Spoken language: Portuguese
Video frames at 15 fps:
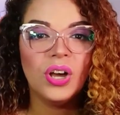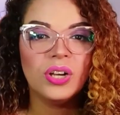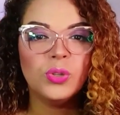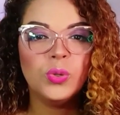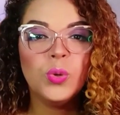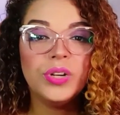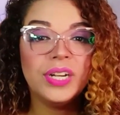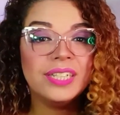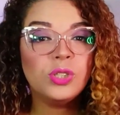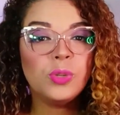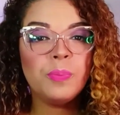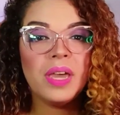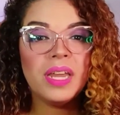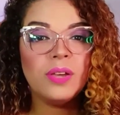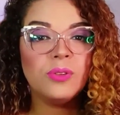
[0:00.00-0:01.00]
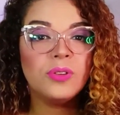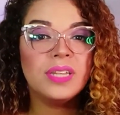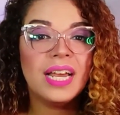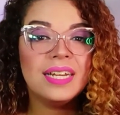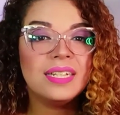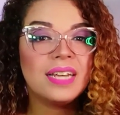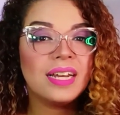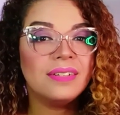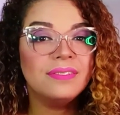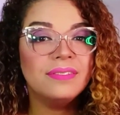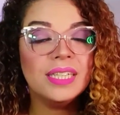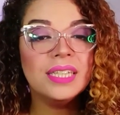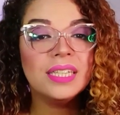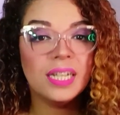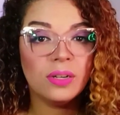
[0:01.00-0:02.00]
Durante o período da
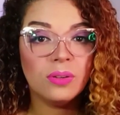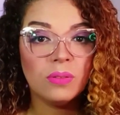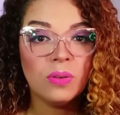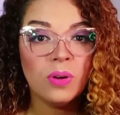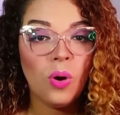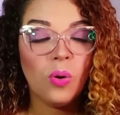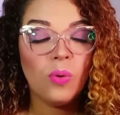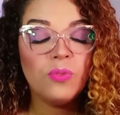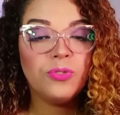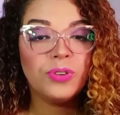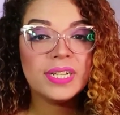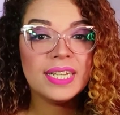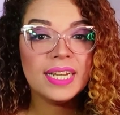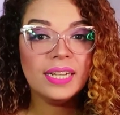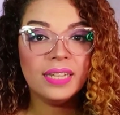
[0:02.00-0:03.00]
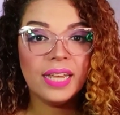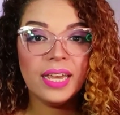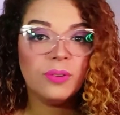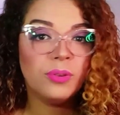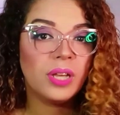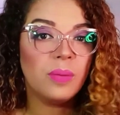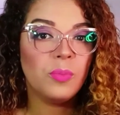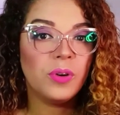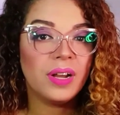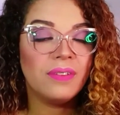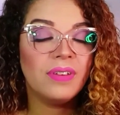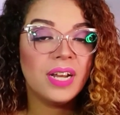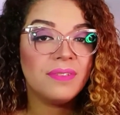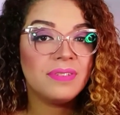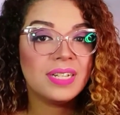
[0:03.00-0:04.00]
escravidão, um fazendeiro que
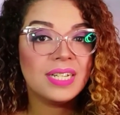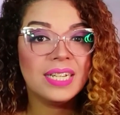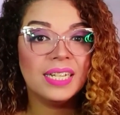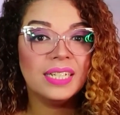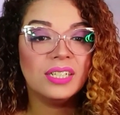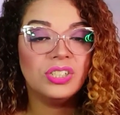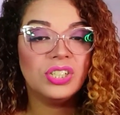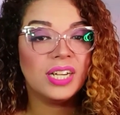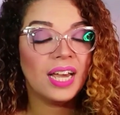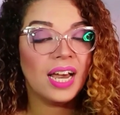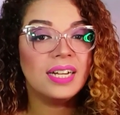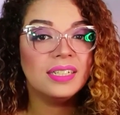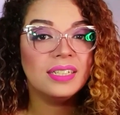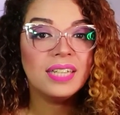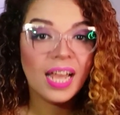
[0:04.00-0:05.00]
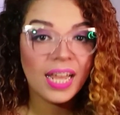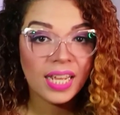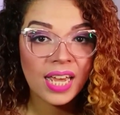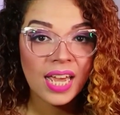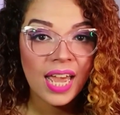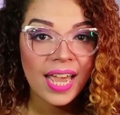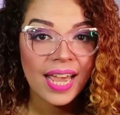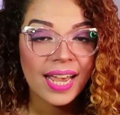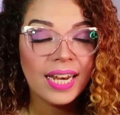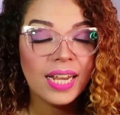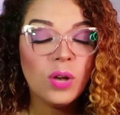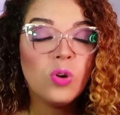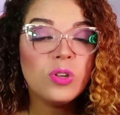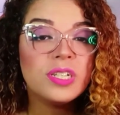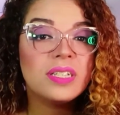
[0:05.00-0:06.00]
morava na fazenda de Carandaí, ele
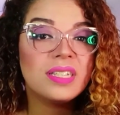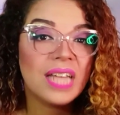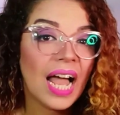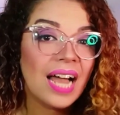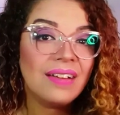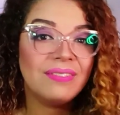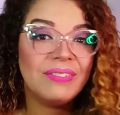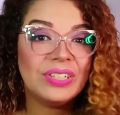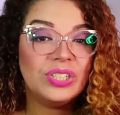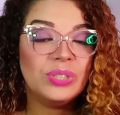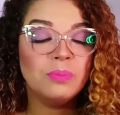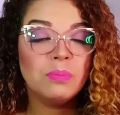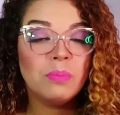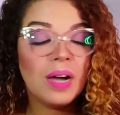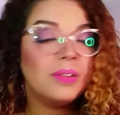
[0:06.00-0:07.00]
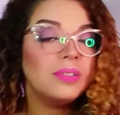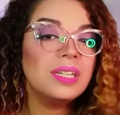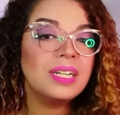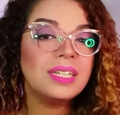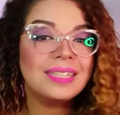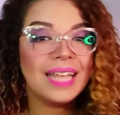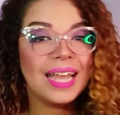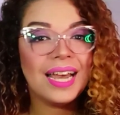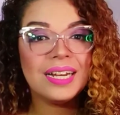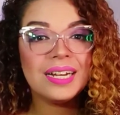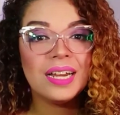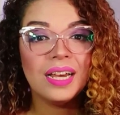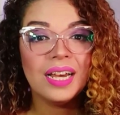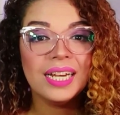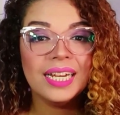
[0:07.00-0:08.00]
gostava de maltratar
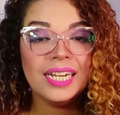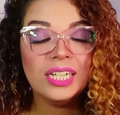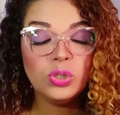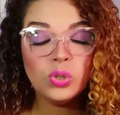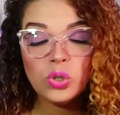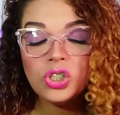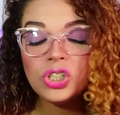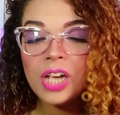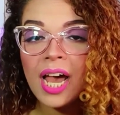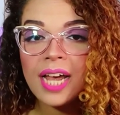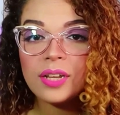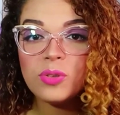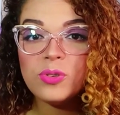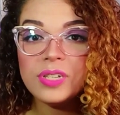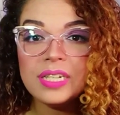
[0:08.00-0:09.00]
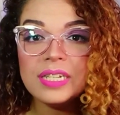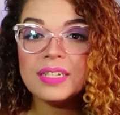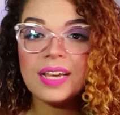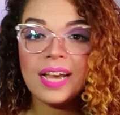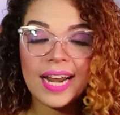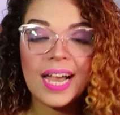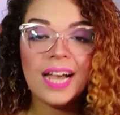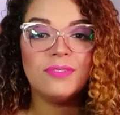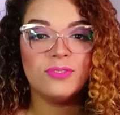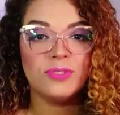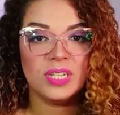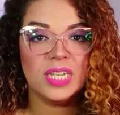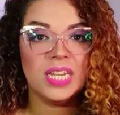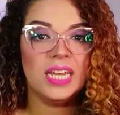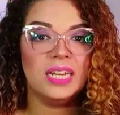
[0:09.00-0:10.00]
e judiar dos
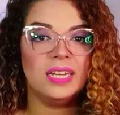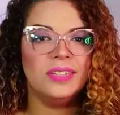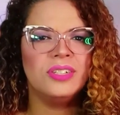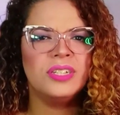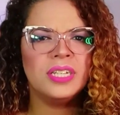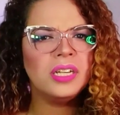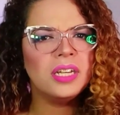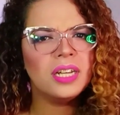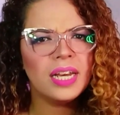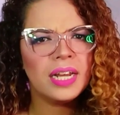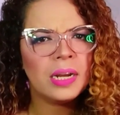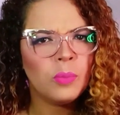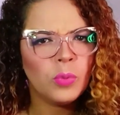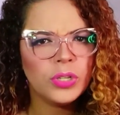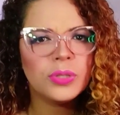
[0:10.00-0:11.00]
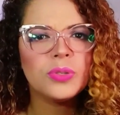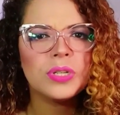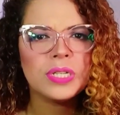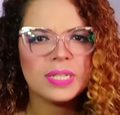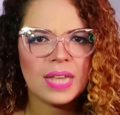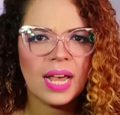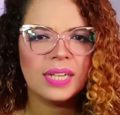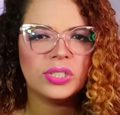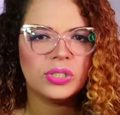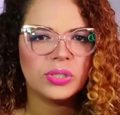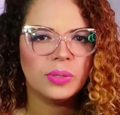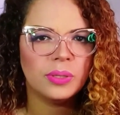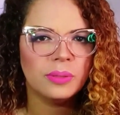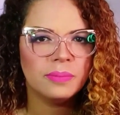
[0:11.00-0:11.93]
escravos dele. Dizem que ele era muito sádico.